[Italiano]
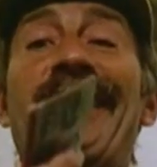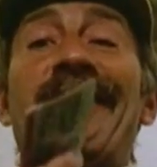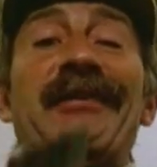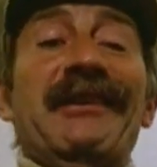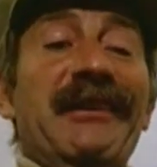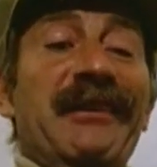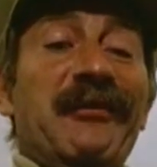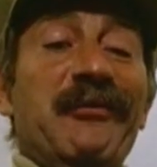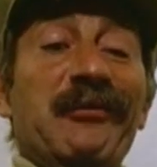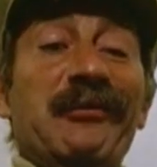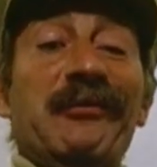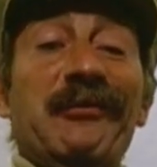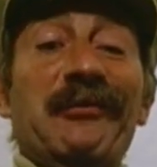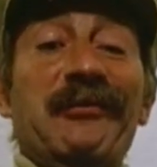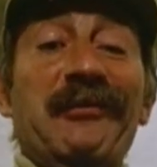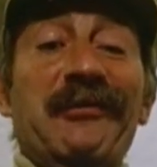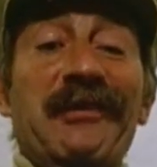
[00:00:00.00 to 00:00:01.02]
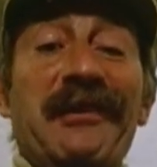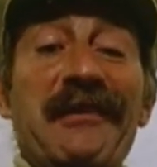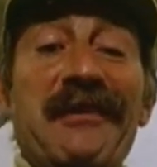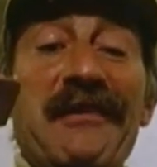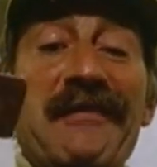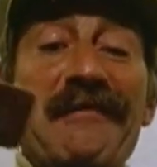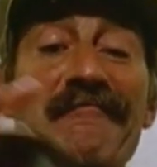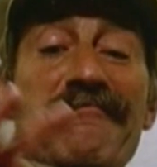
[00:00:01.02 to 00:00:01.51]
Ah, capito il
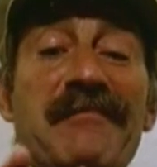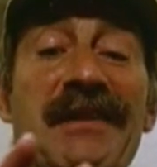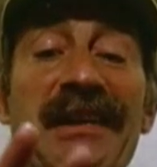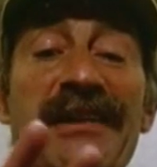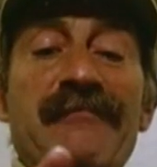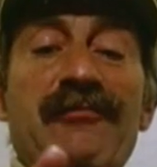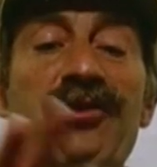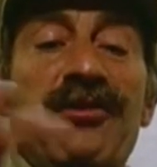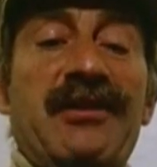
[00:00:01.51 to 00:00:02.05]
costruttore? Sto